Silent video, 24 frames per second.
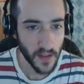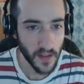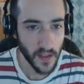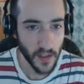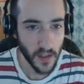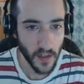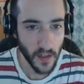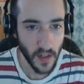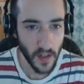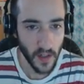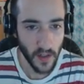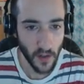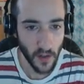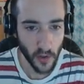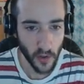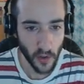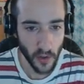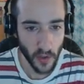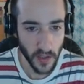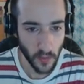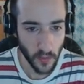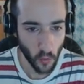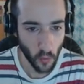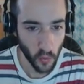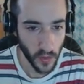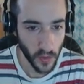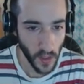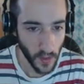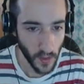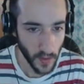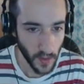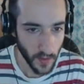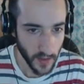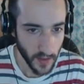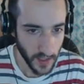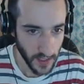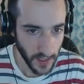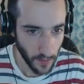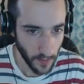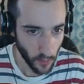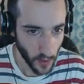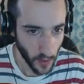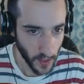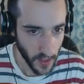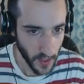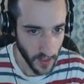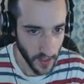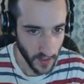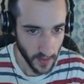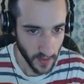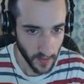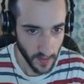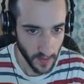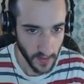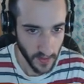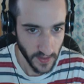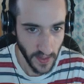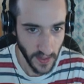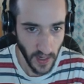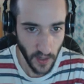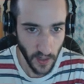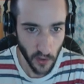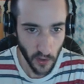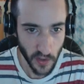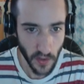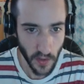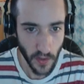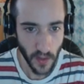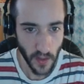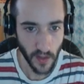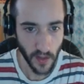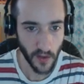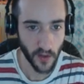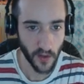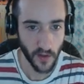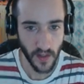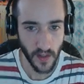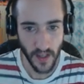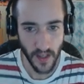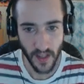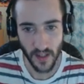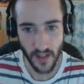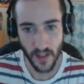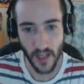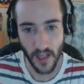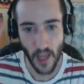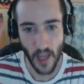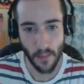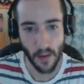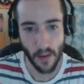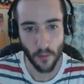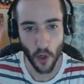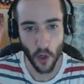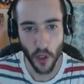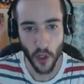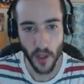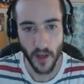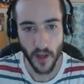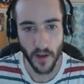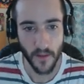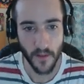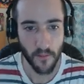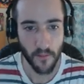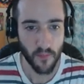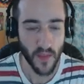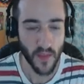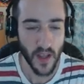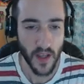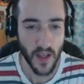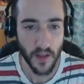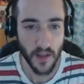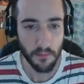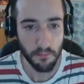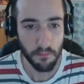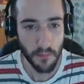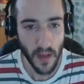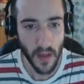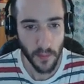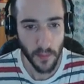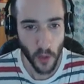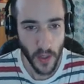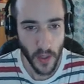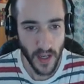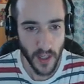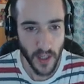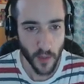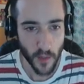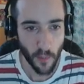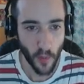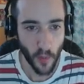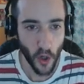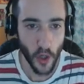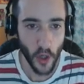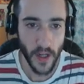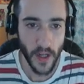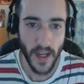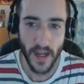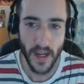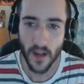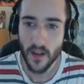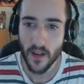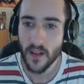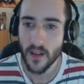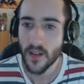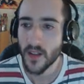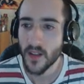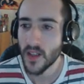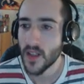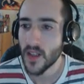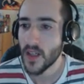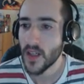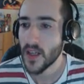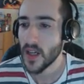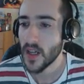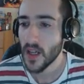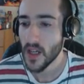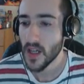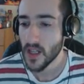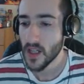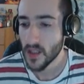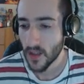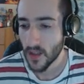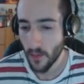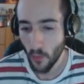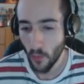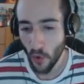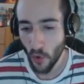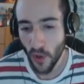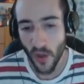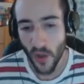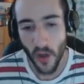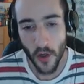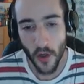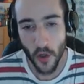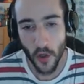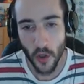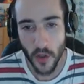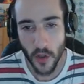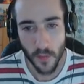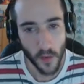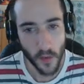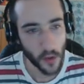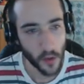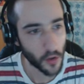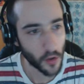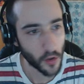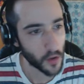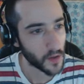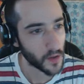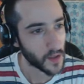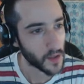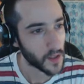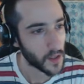Y eh, otro, un tercero está por ahí de lejos diciendo, eh, que me voy, me voy a explorar este mundo inhóspito.